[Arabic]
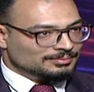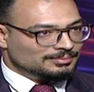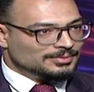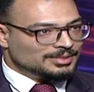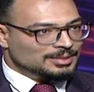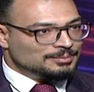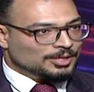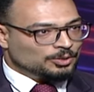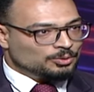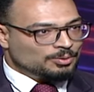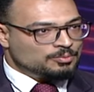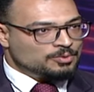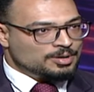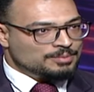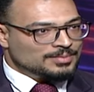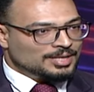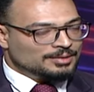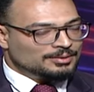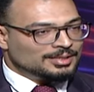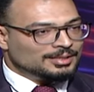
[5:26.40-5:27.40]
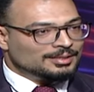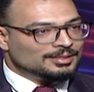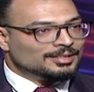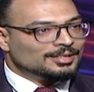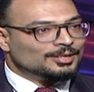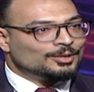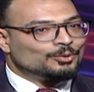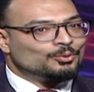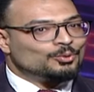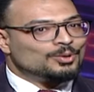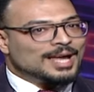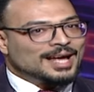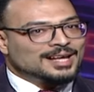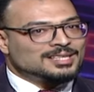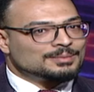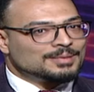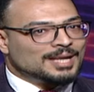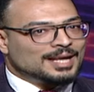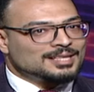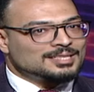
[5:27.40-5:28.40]
دي معلومه مهمه قوي اه طبعا
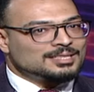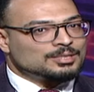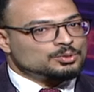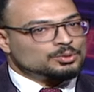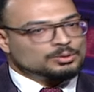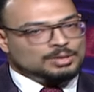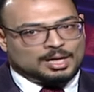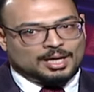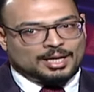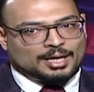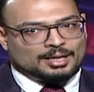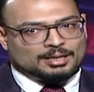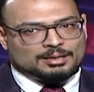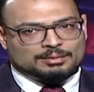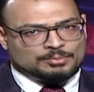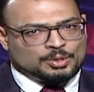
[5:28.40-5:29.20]
والعكس بالعكس صداع